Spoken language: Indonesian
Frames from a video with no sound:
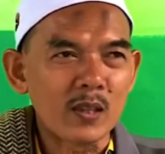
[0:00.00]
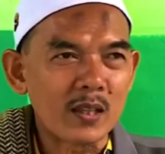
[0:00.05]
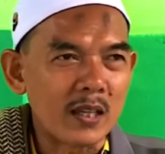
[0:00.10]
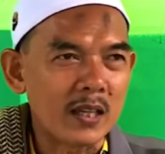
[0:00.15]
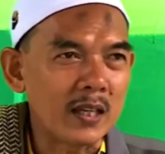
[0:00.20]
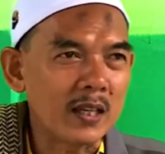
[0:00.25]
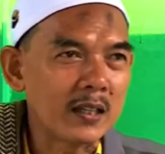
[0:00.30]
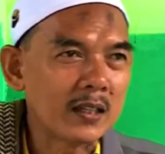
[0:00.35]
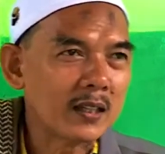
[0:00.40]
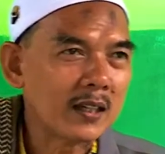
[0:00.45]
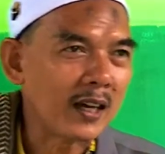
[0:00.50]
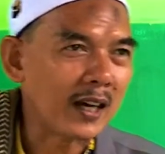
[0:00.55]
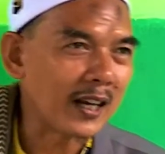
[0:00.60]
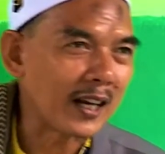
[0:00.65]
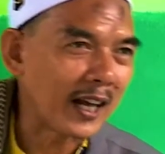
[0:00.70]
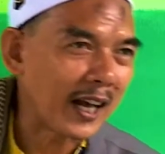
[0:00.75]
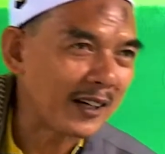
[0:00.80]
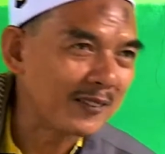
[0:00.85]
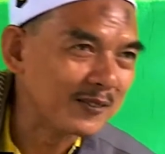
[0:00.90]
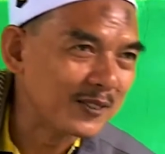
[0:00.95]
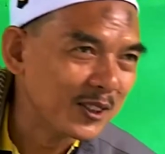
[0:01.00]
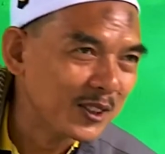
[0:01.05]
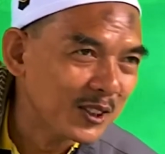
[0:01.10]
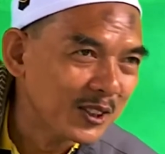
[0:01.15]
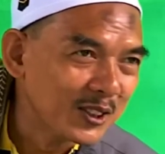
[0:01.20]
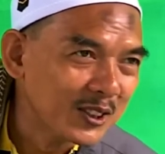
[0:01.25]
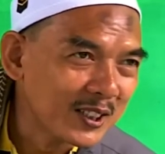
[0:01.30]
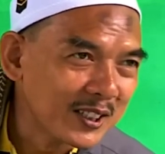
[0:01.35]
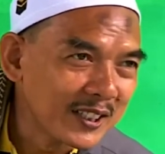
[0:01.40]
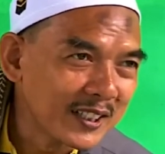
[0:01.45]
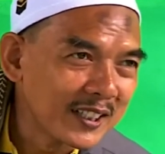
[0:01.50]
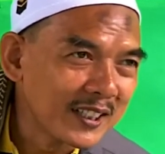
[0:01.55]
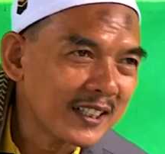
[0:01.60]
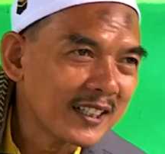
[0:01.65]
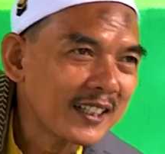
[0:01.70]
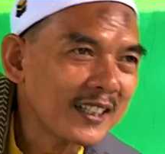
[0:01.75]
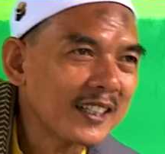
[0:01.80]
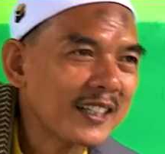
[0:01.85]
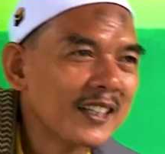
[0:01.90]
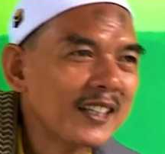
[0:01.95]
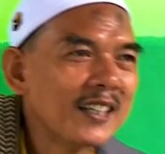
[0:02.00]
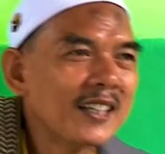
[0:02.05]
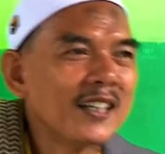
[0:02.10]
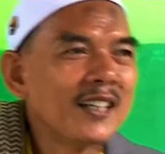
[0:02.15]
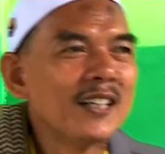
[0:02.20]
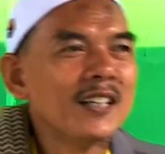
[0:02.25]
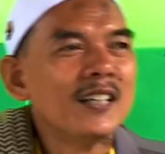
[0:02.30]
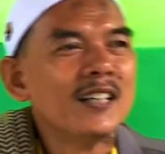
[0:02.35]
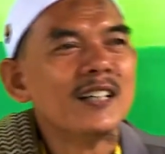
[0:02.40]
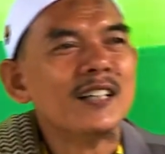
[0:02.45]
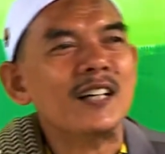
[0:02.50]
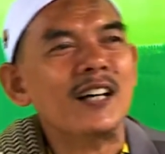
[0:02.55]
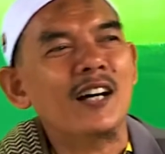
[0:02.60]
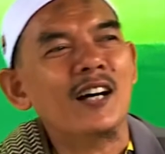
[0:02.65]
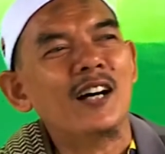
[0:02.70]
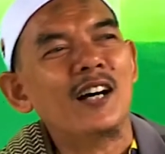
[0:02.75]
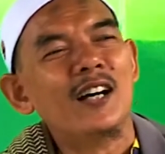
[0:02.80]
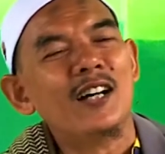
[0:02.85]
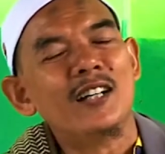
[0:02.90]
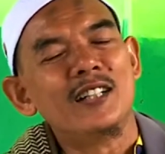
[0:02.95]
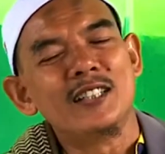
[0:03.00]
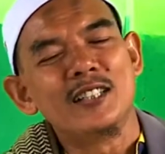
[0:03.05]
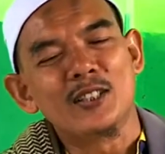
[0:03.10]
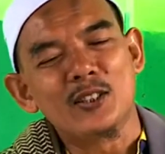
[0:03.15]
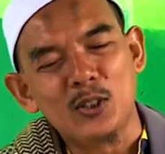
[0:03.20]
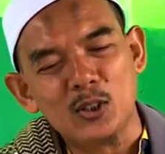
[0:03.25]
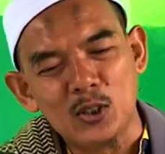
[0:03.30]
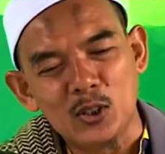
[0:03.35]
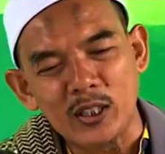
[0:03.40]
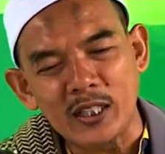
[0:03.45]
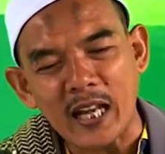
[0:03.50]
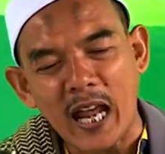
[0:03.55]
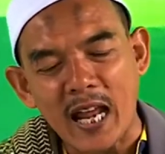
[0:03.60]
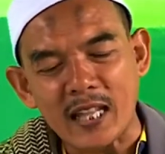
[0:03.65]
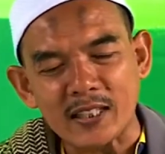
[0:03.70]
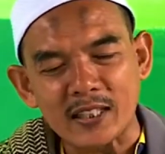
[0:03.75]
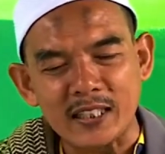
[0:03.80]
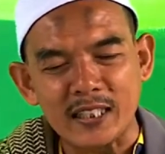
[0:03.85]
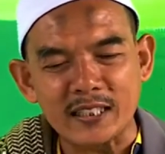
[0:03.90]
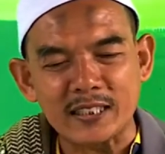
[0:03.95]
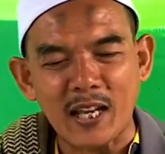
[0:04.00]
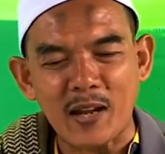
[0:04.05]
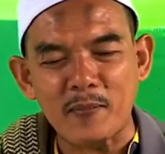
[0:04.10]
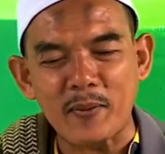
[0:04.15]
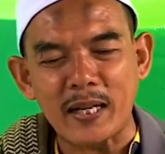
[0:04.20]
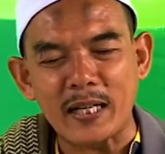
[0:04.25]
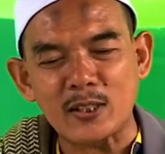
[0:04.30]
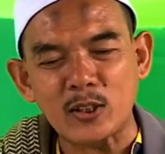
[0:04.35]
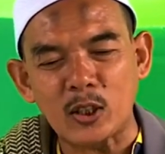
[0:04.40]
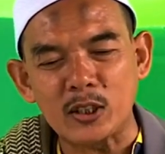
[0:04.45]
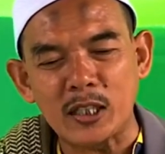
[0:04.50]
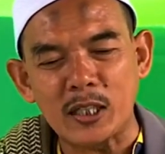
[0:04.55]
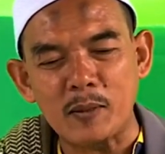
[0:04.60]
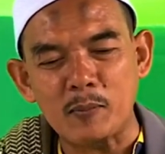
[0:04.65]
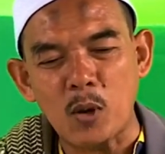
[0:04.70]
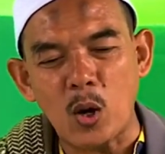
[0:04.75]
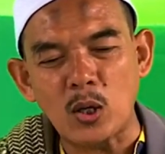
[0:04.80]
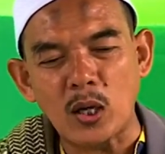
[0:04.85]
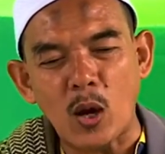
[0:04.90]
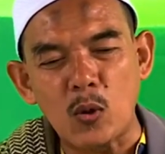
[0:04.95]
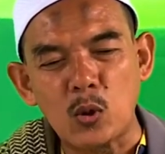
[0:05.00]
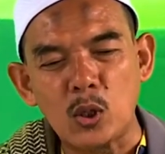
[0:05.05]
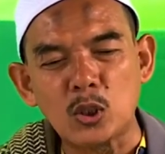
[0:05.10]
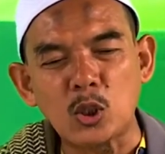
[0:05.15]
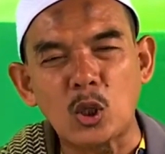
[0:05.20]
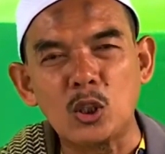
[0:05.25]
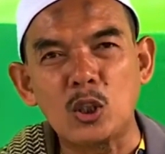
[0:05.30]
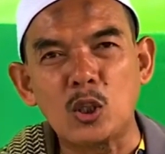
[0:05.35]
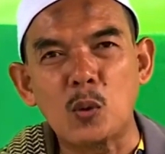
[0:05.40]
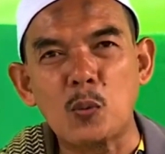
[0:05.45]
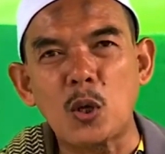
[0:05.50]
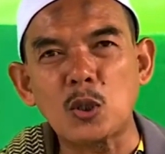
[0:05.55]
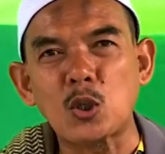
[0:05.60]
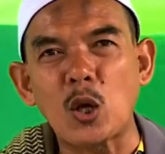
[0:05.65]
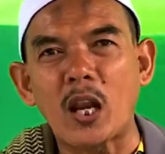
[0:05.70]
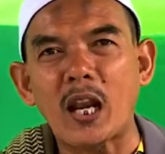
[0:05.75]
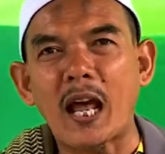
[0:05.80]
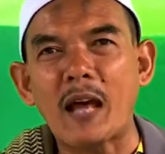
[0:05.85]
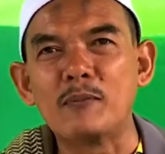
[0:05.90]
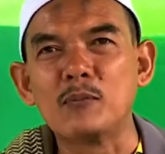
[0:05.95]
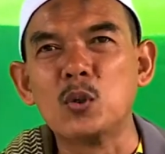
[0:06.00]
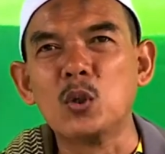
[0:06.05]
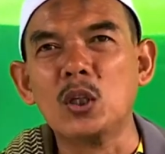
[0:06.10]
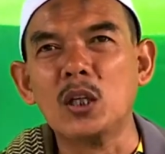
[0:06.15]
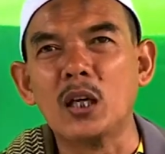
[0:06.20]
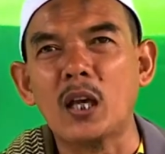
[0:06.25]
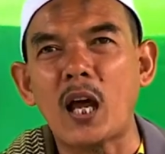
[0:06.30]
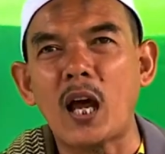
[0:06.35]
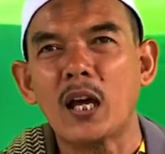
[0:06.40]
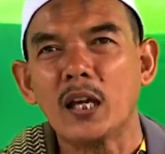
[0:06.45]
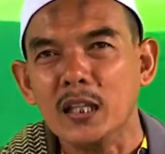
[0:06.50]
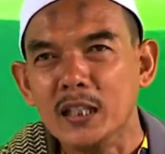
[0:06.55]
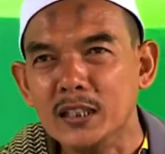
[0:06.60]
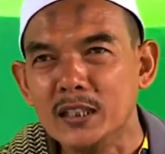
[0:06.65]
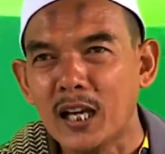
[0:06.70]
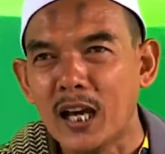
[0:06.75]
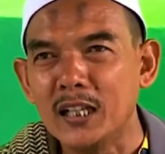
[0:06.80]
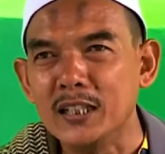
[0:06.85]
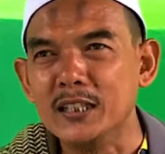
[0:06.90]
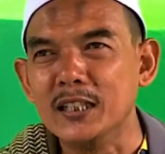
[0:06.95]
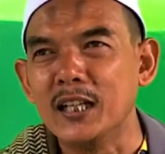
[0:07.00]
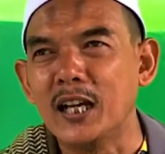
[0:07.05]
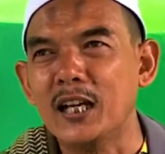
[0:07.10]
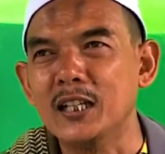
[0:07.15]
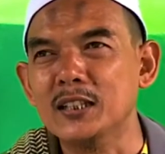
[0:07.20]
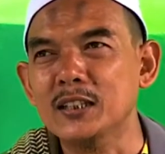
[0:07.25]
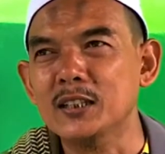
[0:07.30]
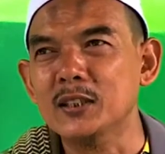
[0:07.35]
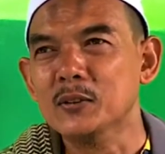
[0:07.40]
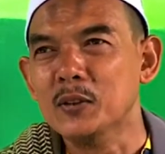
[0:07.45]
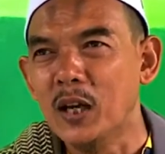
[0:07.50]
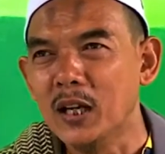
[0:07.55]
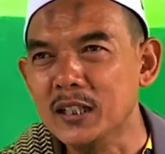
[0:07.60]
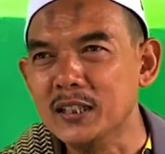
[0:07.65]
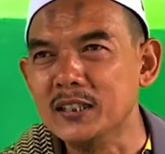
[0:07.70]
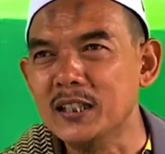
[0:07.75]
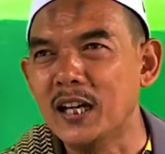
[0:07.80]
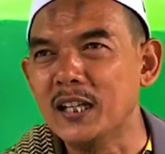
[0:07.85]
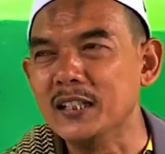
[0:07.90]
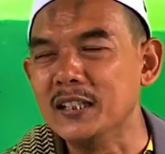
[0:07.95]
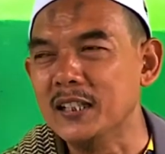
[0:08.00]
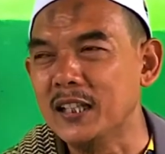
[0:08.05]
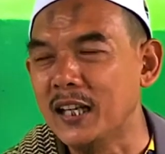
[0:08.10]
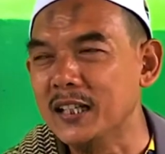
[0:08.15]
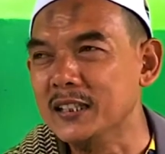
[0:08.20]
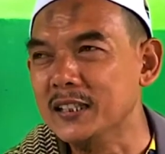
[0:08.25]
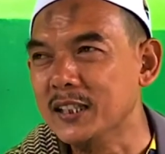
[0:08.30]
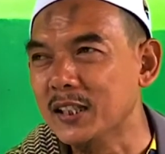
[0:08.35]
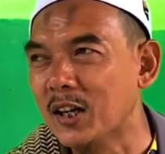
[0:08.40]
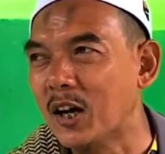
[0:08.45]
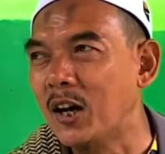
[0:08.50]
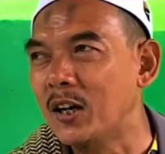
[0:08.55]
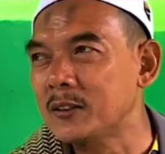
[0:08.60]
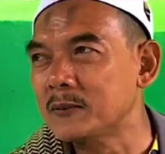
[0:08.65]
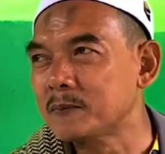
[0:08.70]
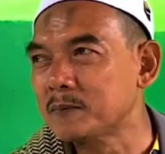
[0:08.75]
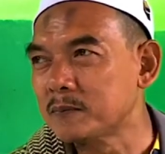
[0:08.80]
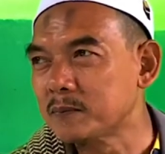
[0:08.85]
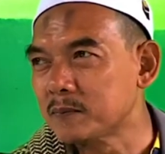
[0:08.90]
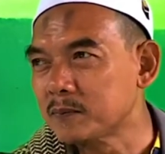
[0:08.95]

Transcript: nggih alhamdulillah Nah, niku ning atine sampean iso nrimo, nek ora iso nrimo ya alhamdulillah innalillahi wa inna ilaihi raji'un.